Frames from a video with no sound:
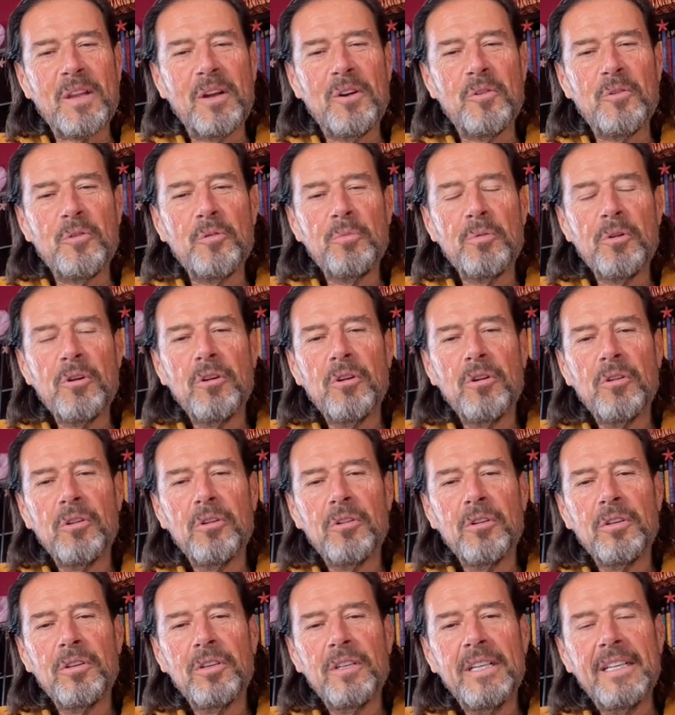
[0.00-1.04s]

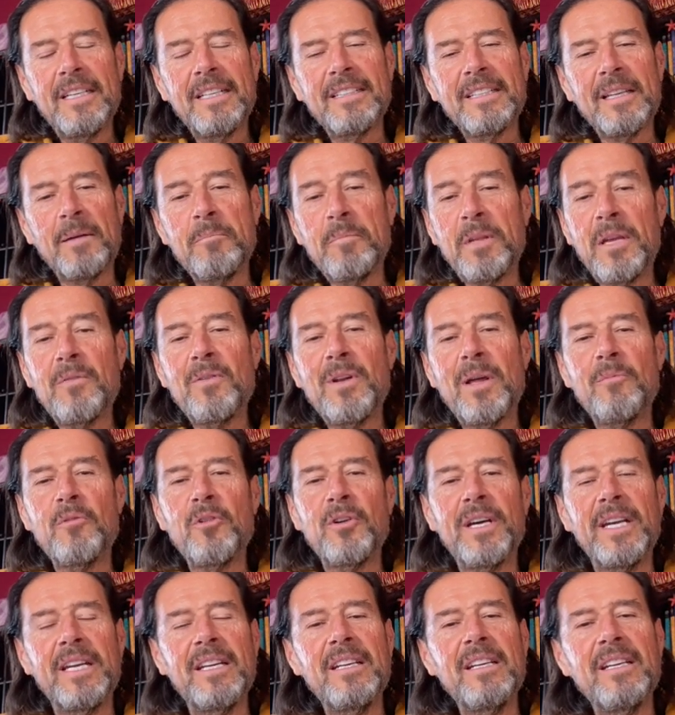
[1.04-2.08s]
Hubo también una
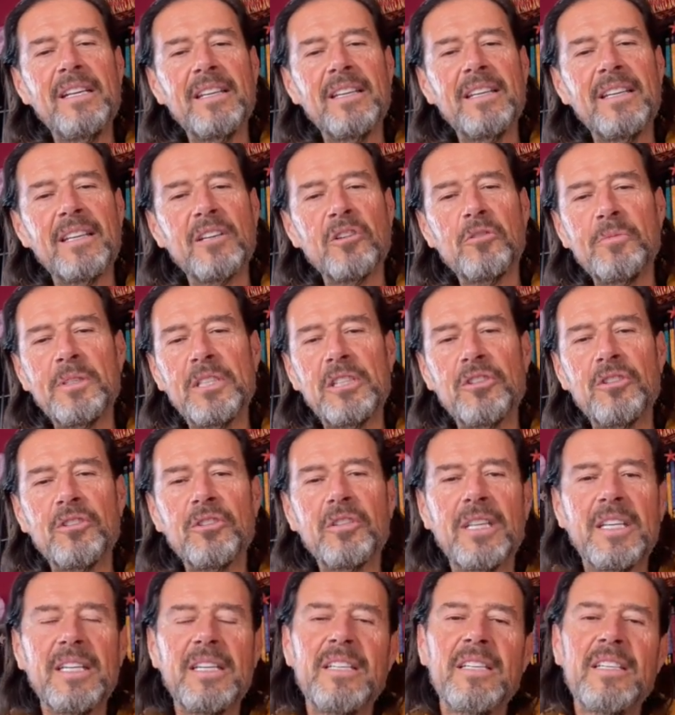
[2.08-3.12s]
mujer que comentó
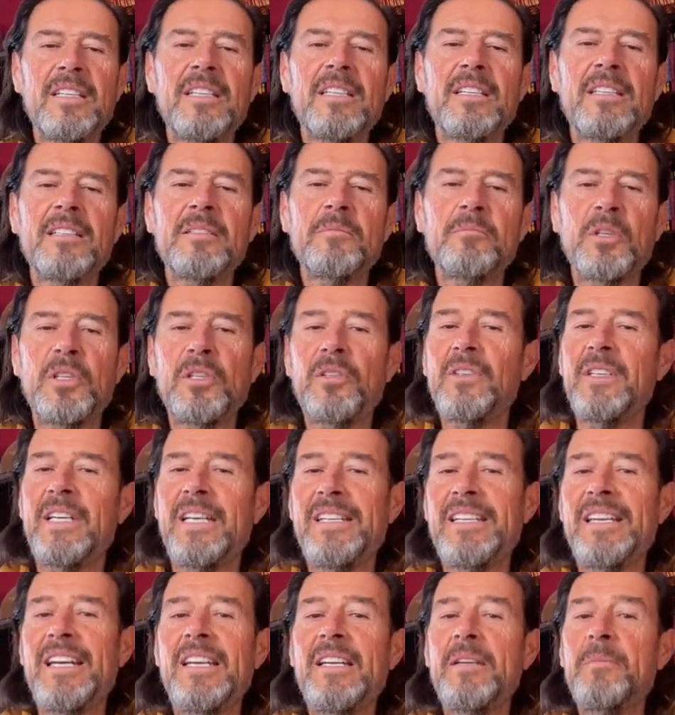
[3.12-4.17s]
que, bueno,
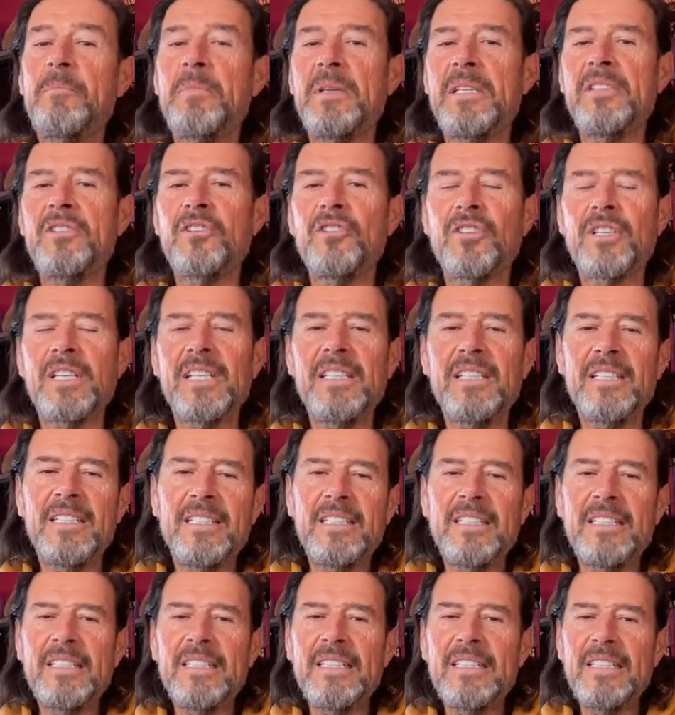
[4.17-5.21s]
ella es pintora,
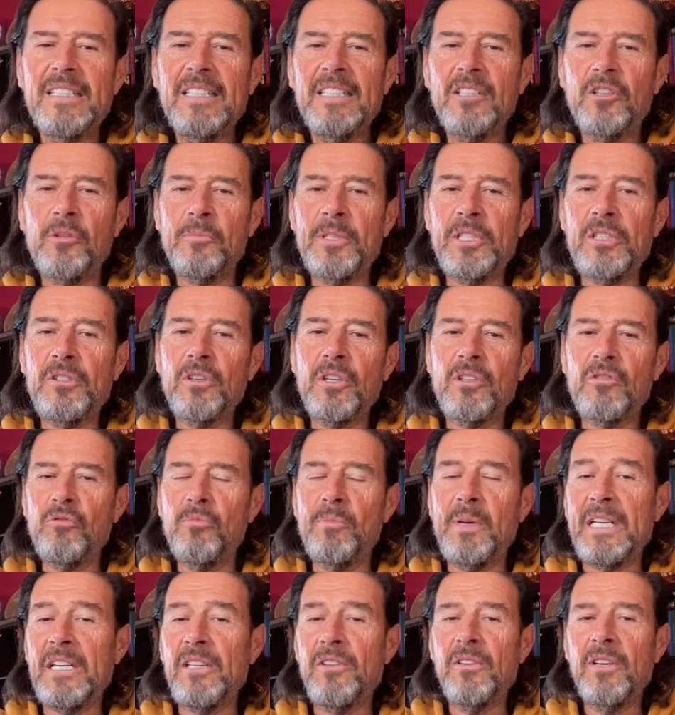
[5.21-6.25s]
comentó que su
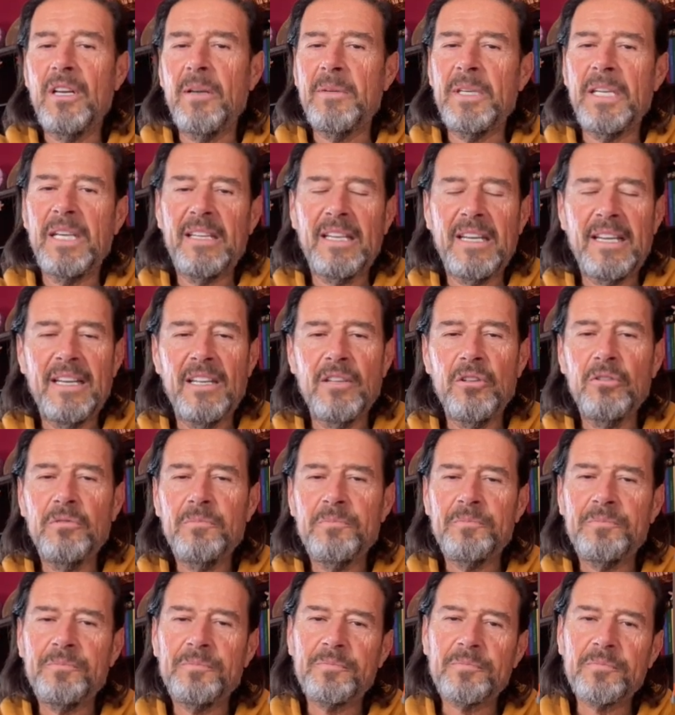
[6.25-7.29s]
marido la había
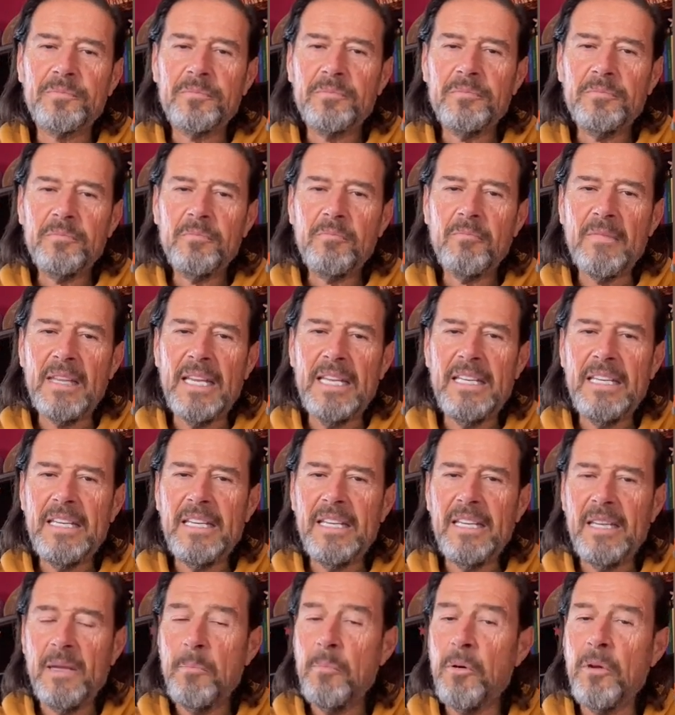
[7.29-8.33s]
dejado y
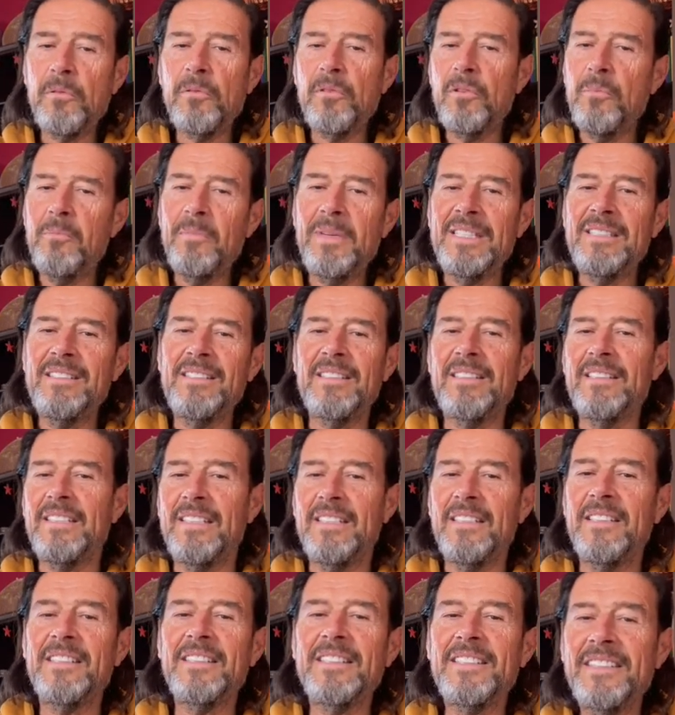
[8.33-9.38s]
que después de unos meses
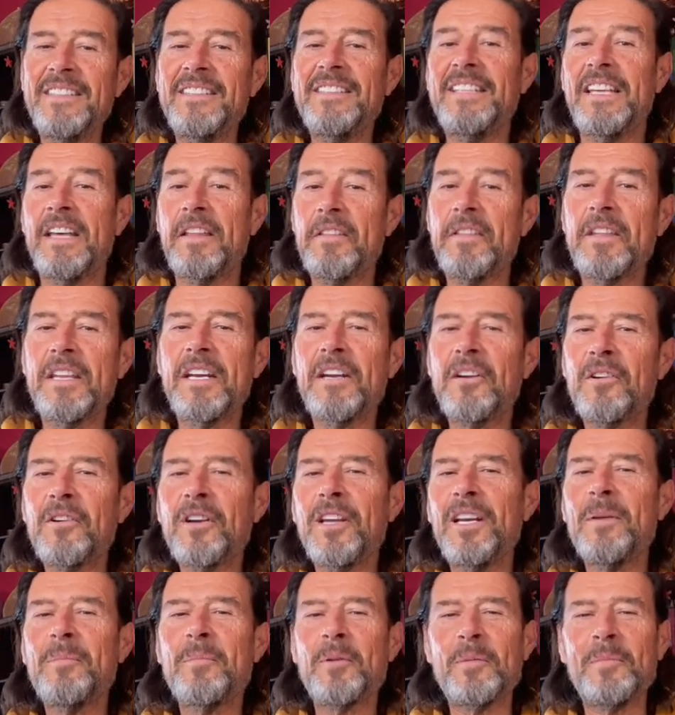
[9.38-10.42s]
de hacer lo que
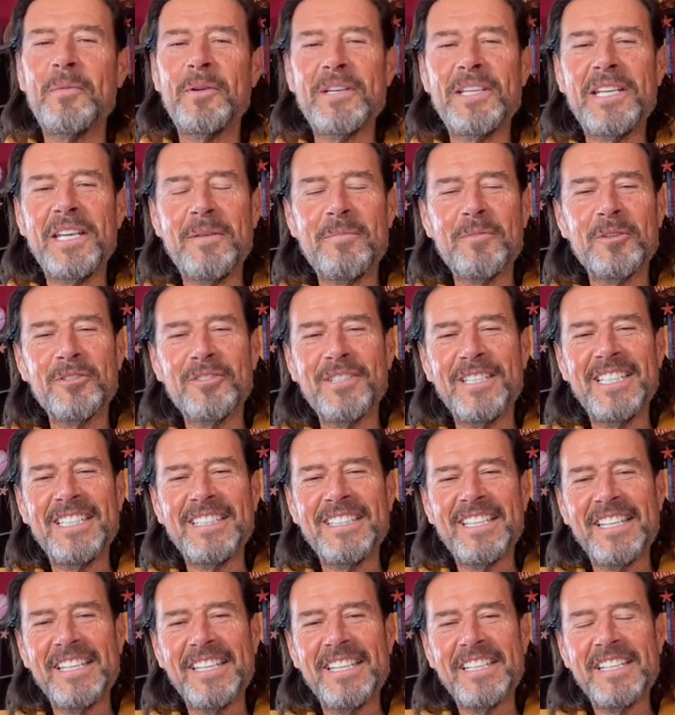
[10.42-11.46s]
le proponíamos en el
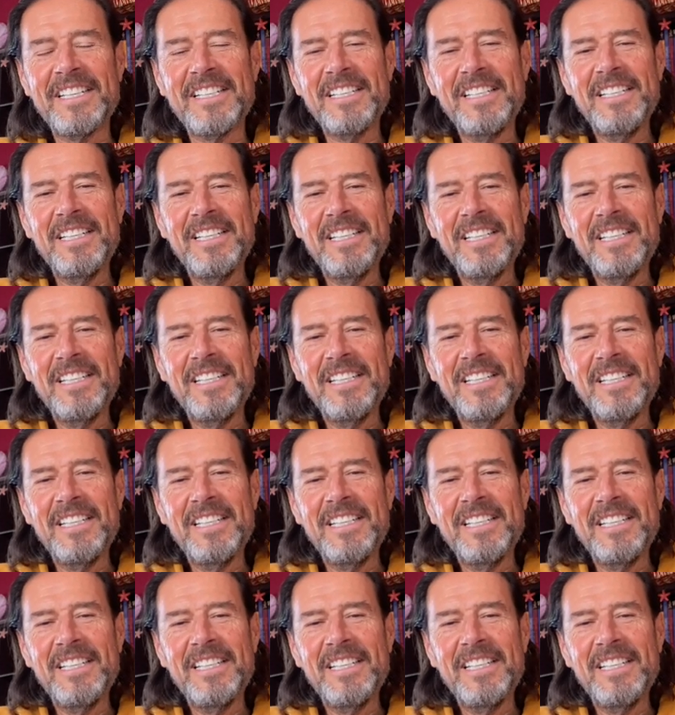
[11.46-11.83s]
taller,